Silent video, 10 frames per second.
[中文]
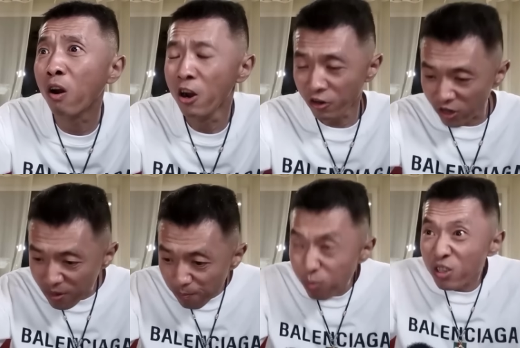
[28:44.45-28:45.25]
人家
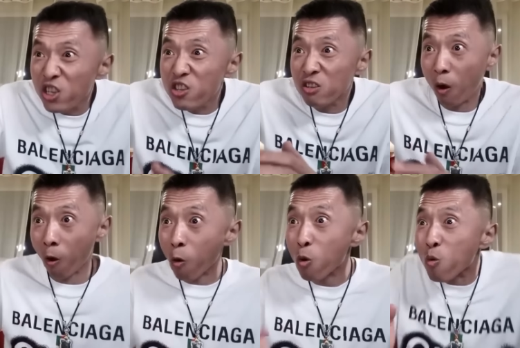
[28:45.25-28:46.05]
不仅仅嗷
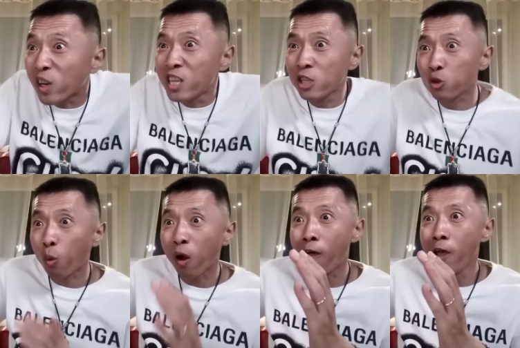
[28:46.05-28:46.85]
往前
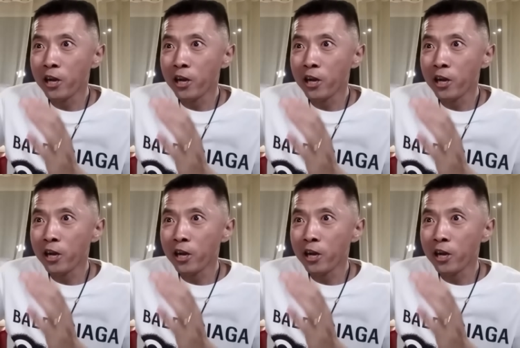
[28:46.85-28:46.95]
窜，